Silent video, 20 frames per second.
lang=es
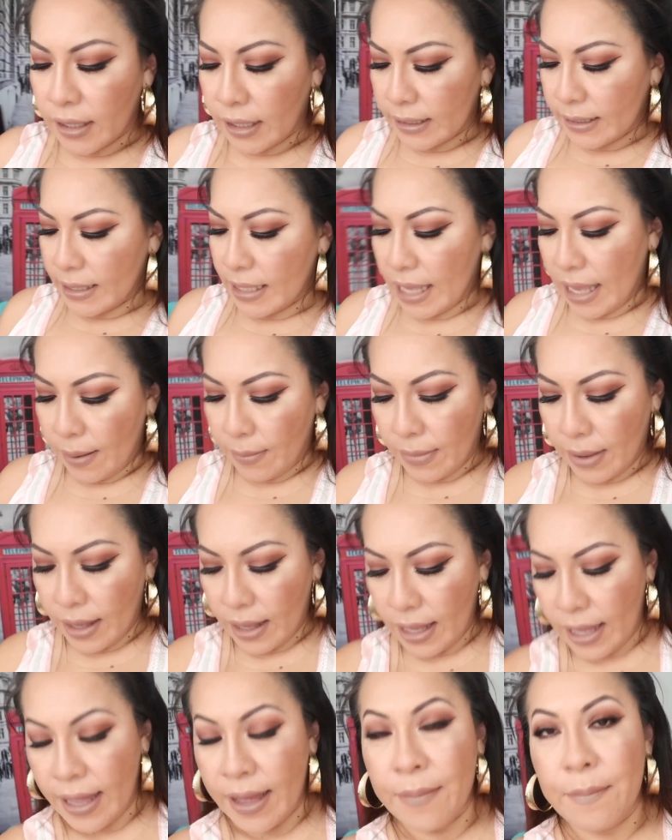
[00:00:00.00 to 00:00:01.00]
que se
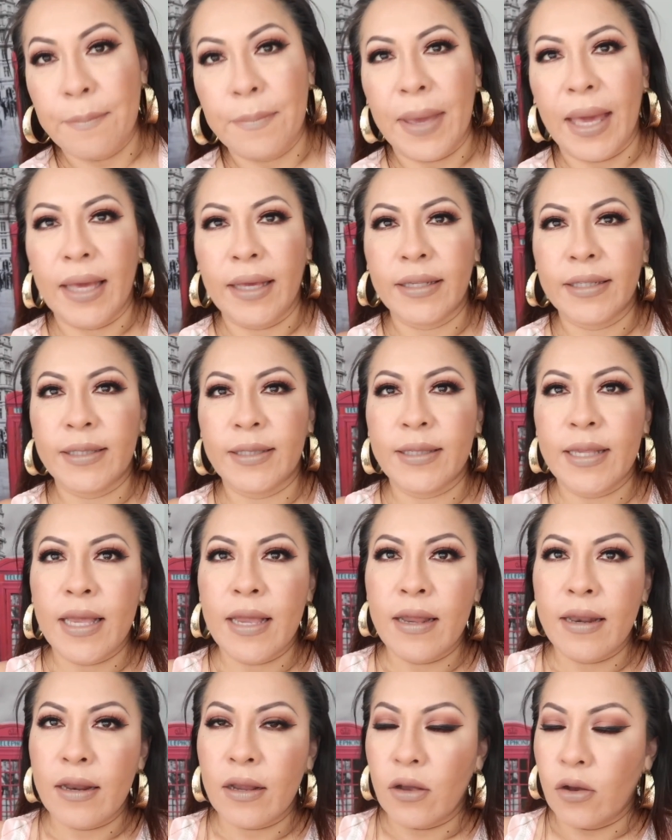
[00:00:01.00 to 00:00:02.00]
llama
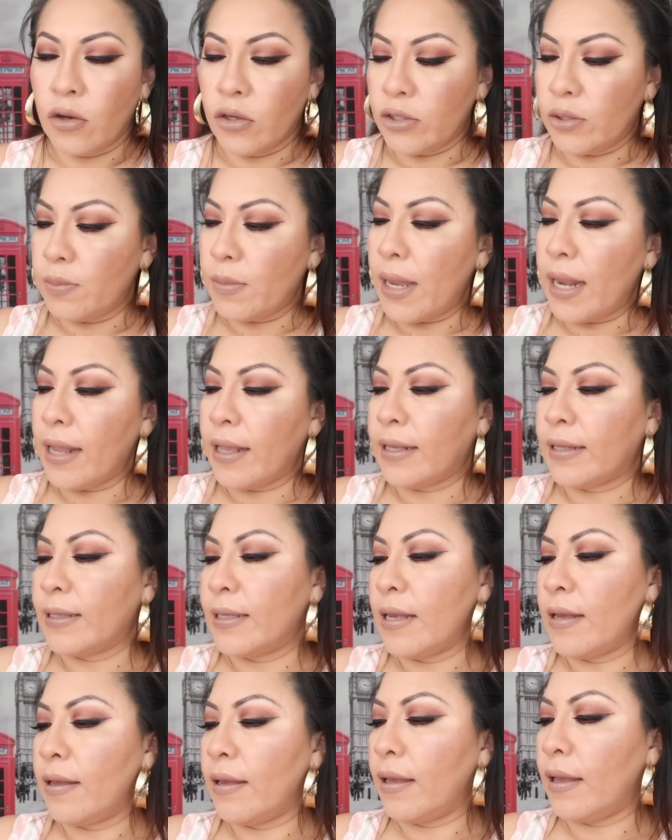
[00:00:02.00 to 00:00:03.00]
Amazing
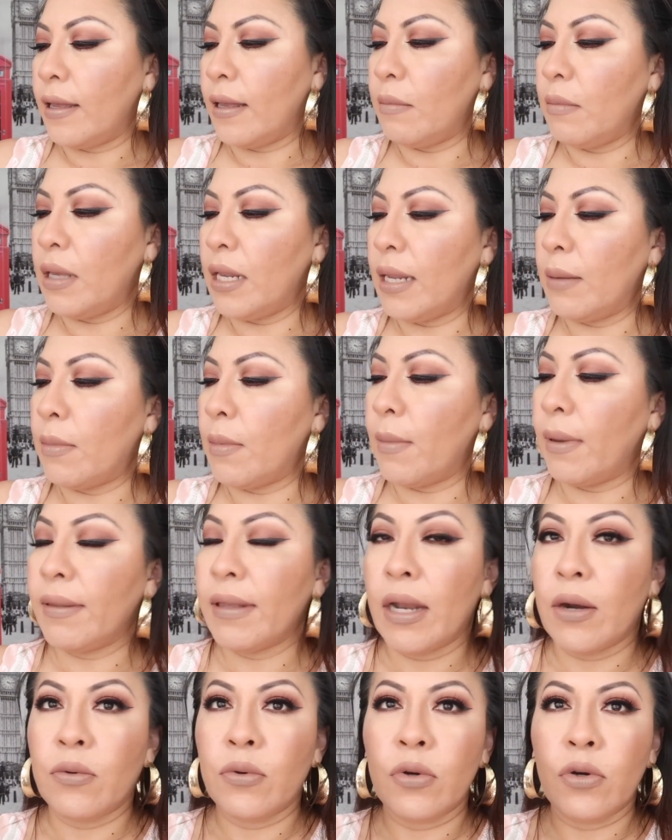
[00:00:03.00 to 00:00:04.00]
Cosmetics y miren, me
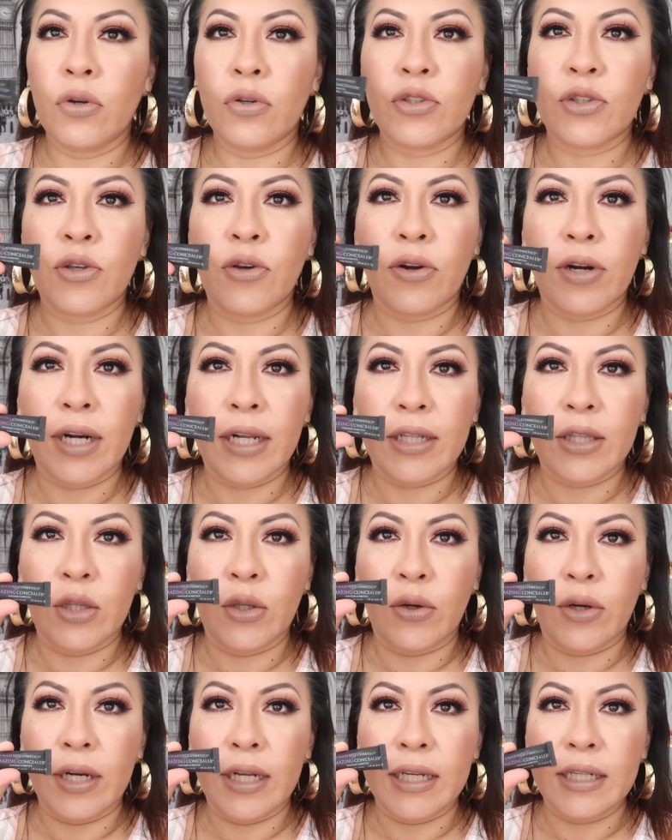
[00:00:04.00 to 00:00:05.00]
mandaron unos
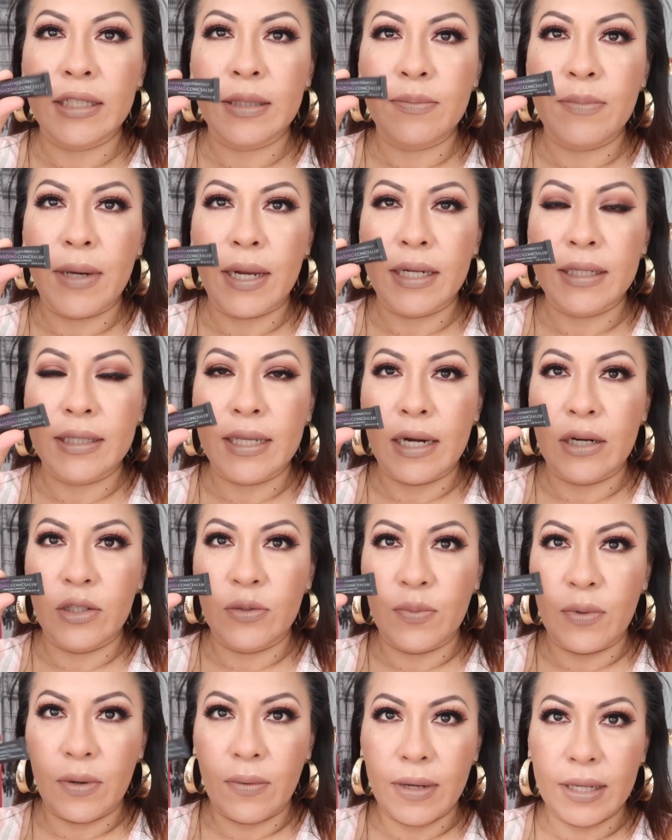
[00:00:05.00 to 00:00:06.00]
correctores para
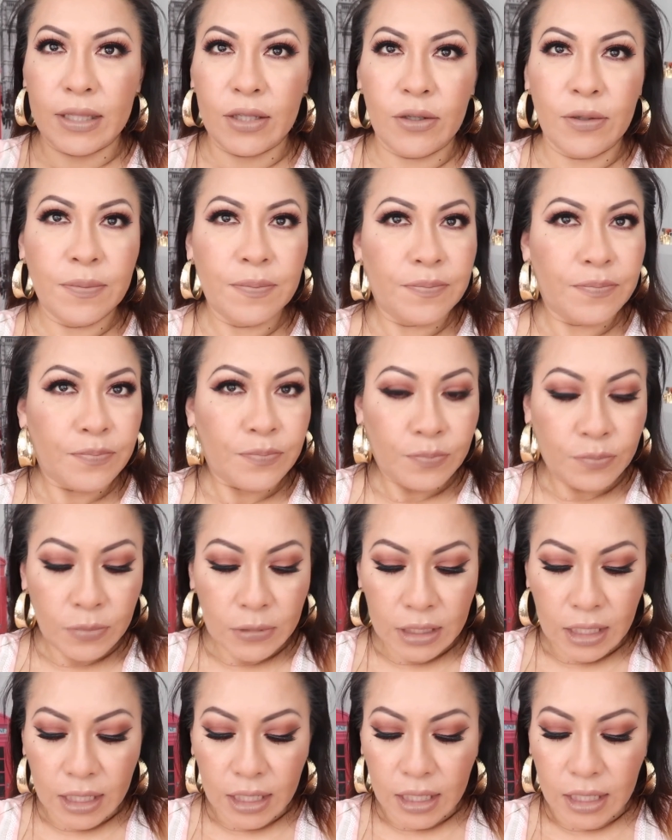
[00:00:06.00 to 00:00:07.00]
estarlos probando
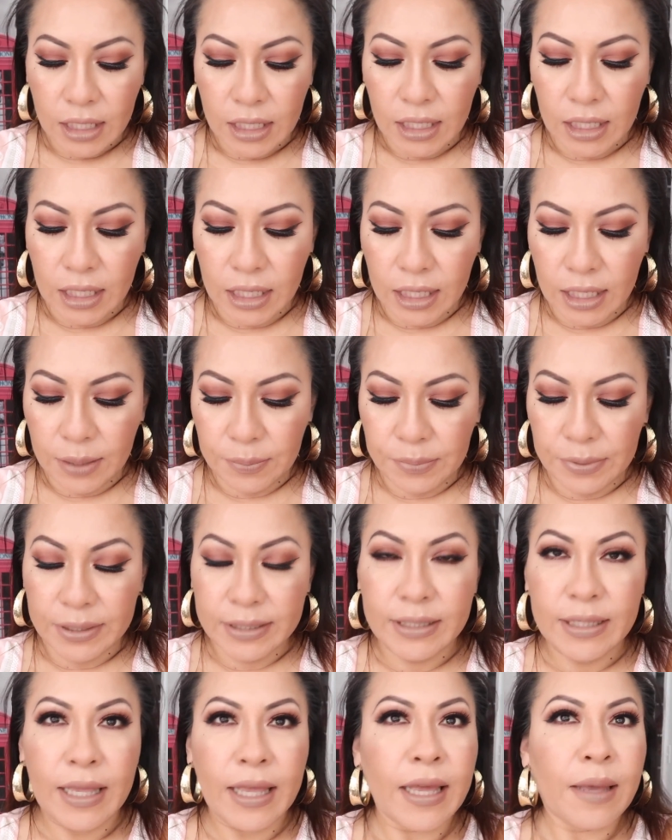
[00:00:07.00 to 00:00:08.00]
y
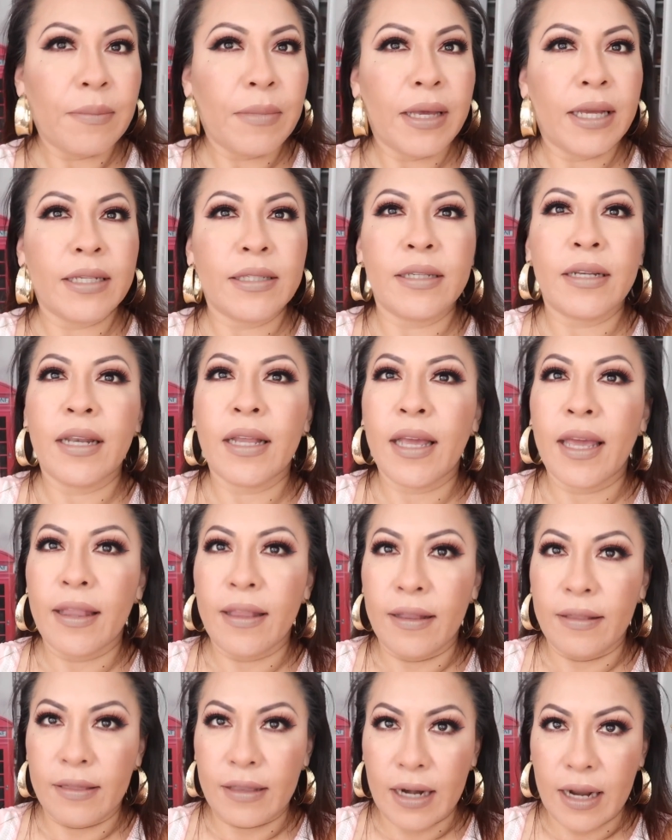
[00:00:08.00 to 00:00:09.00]
pues déjenme decirle que
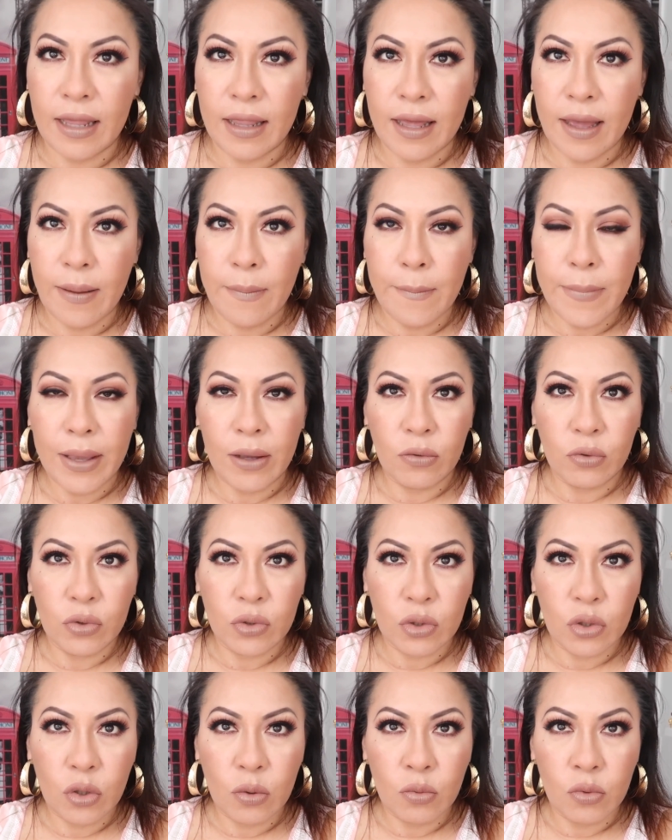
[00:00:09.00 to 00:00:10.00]
de entrada me
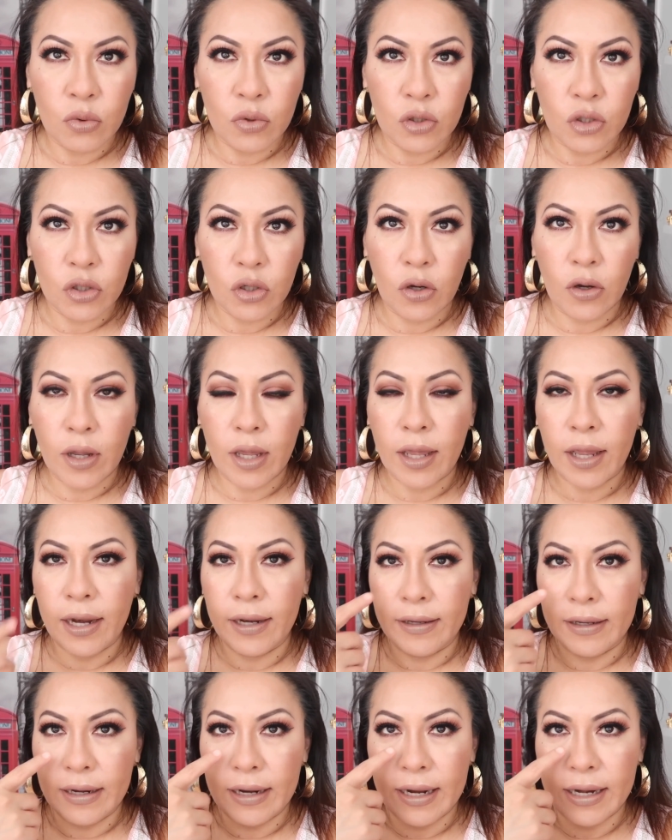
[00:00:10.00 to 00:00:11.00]
gustó mucho
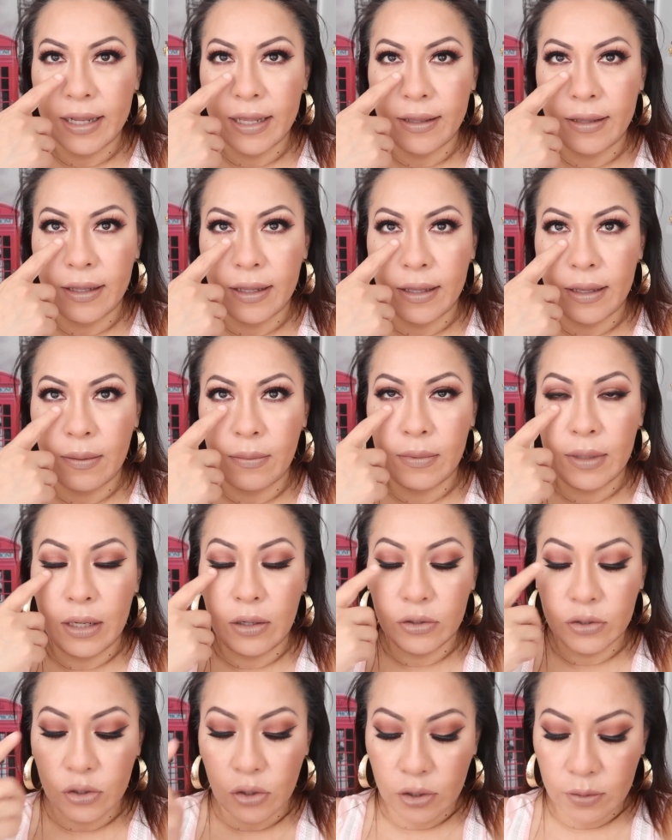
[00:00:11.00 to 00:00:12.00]
el del área de,
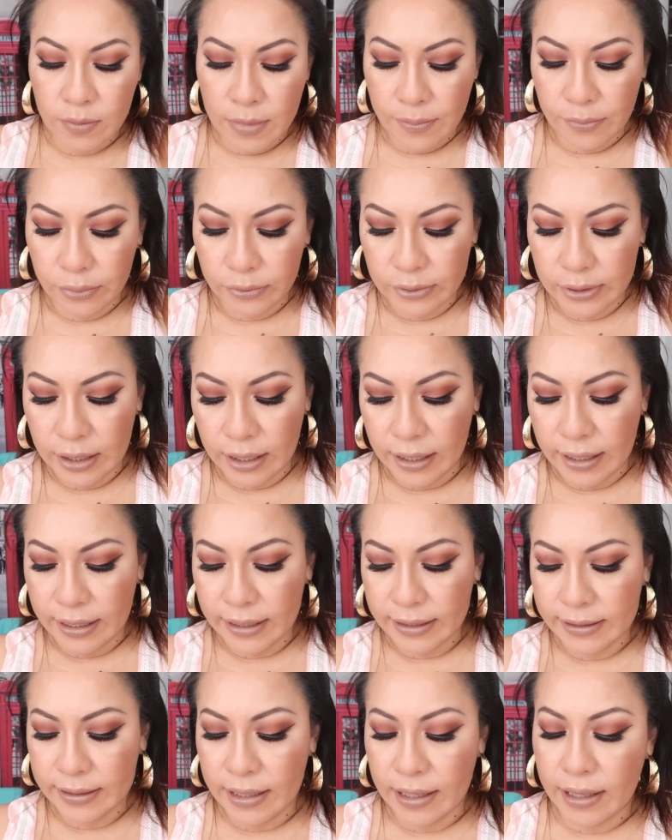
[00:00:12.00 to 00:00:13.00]
los ojos me
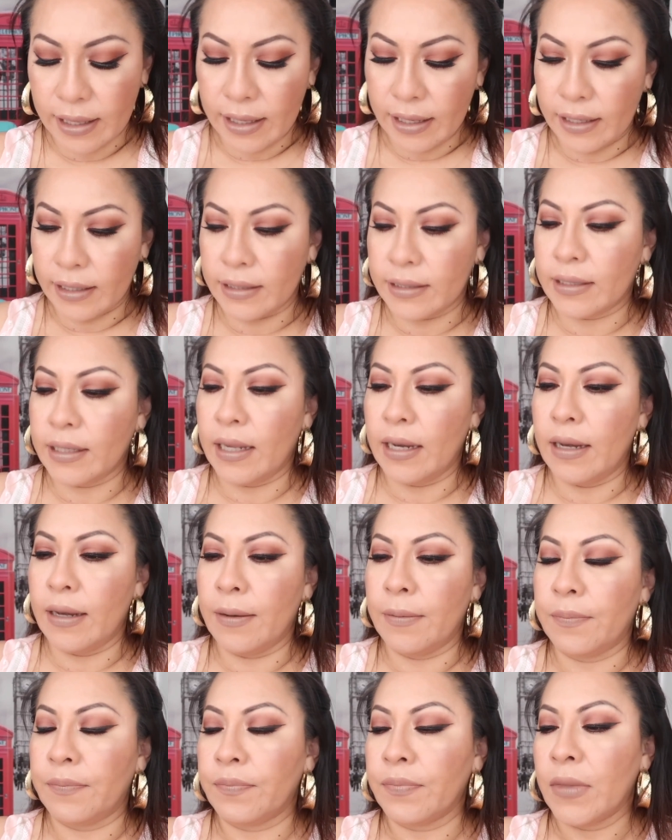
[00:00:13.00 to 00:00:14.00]
puse este que es
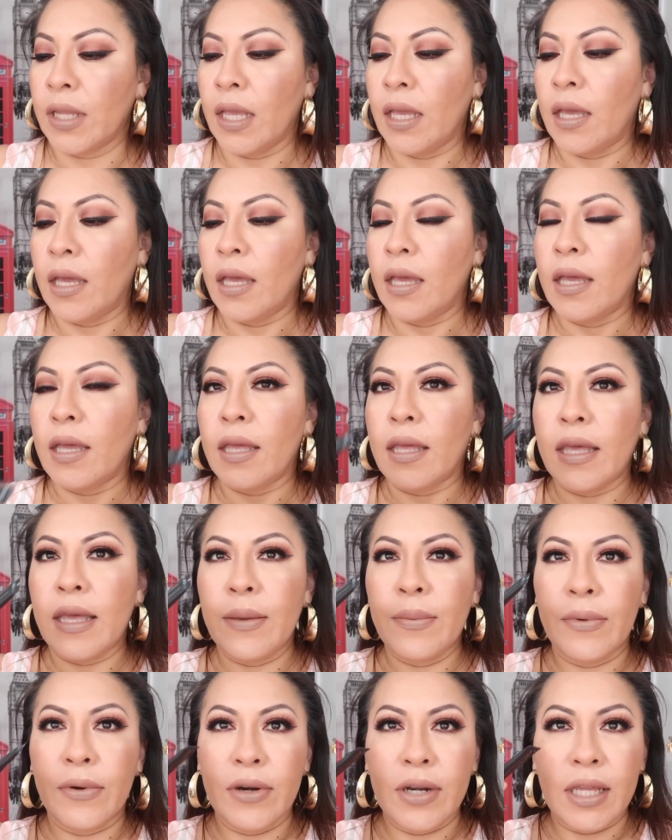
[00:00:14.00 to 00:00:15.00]
el
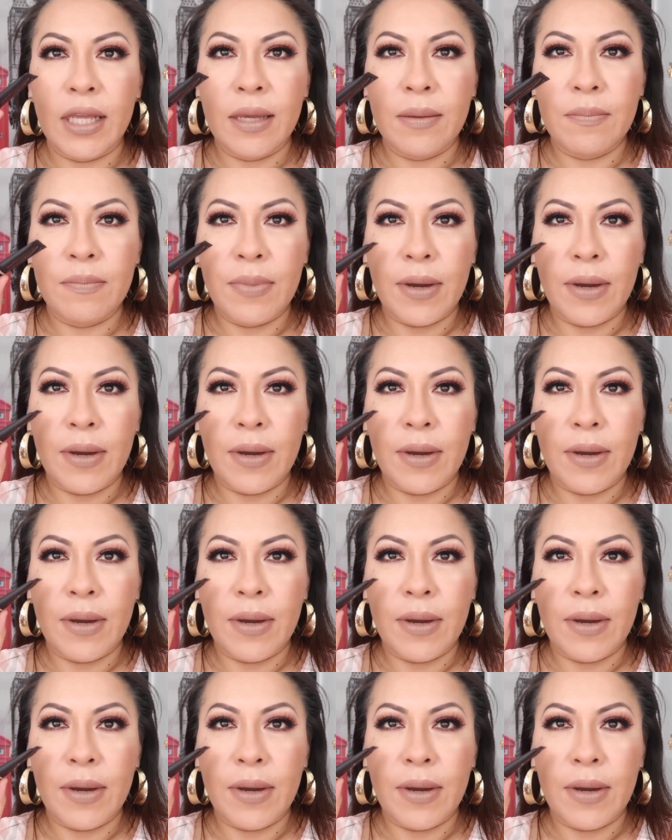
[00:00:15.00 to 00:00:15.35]
Ivory